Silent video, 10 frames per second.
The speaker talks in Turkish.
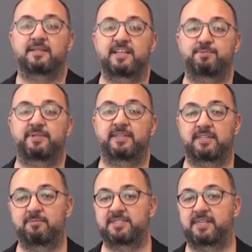Tespit
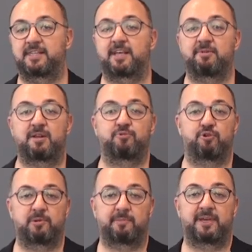ettiğimiz iki temel
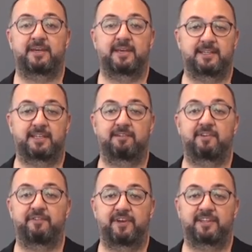probleme
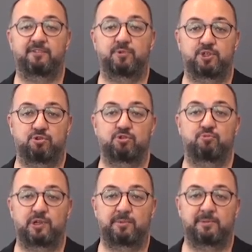etkili ve efektif bir
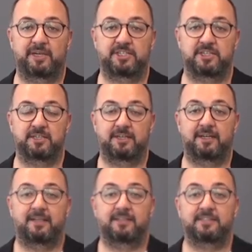çözüm bulabilmek için
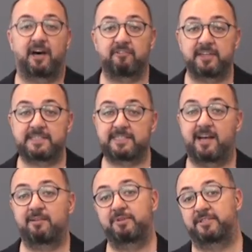
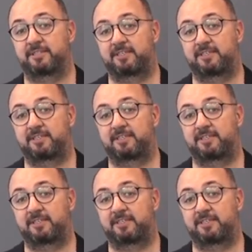davranışsal bir